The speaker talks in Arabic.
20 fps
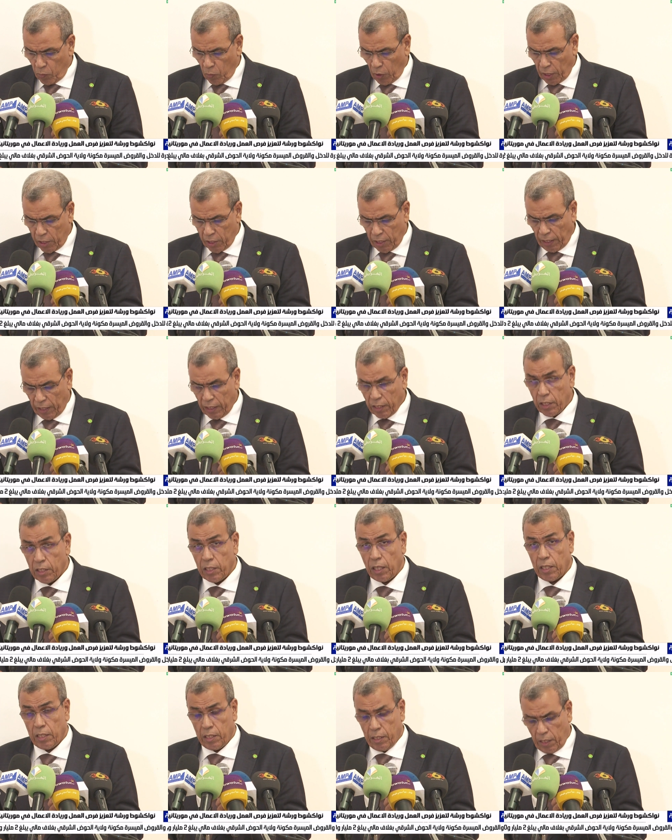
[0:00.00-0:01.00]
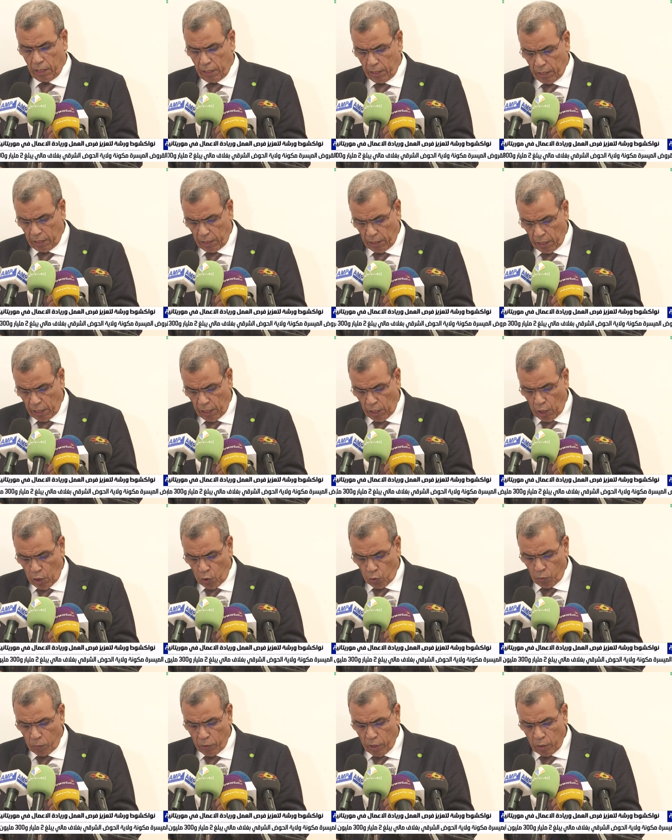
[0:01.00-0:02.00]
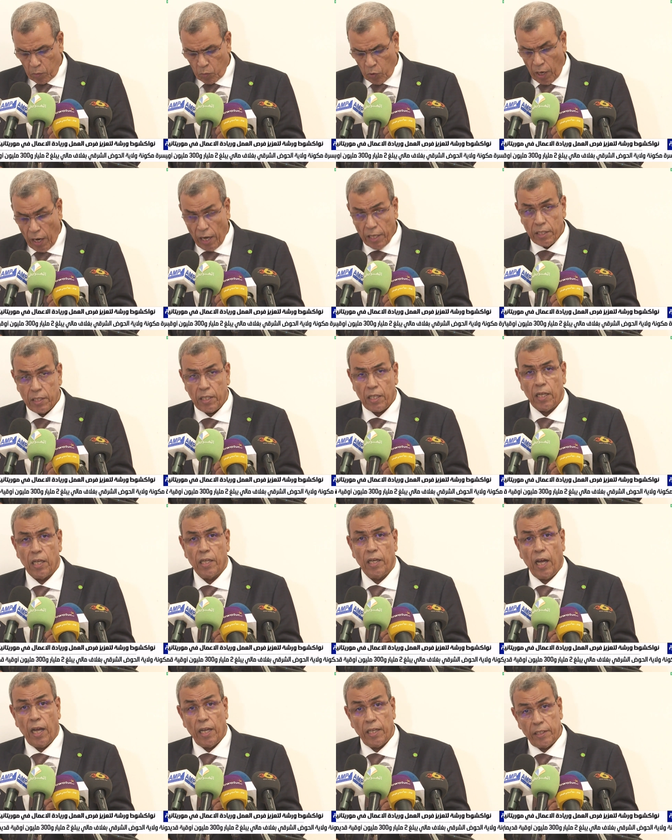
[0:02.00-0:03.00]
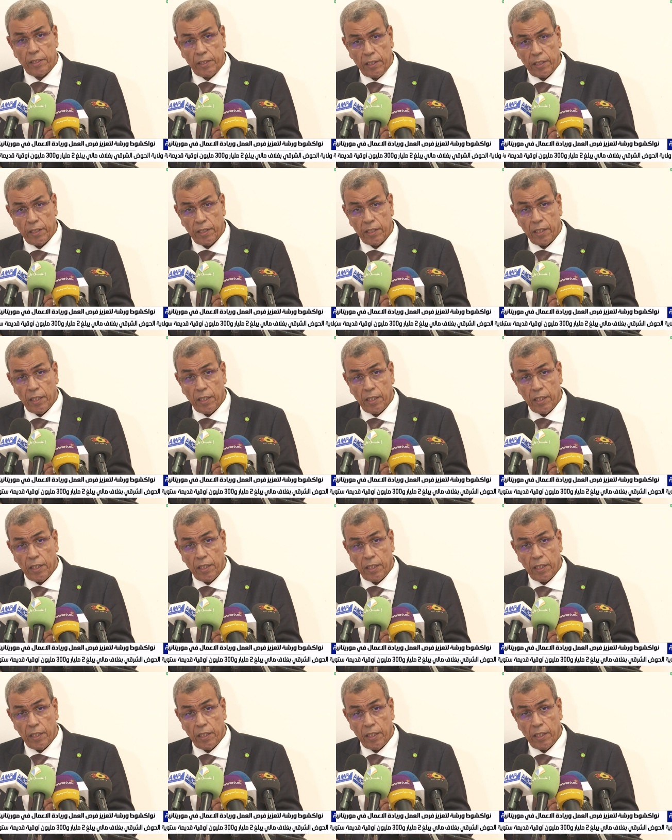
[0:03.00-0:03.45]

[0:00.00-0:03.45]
مرشحي الهجرة السرية ومن المهاجرين العائدين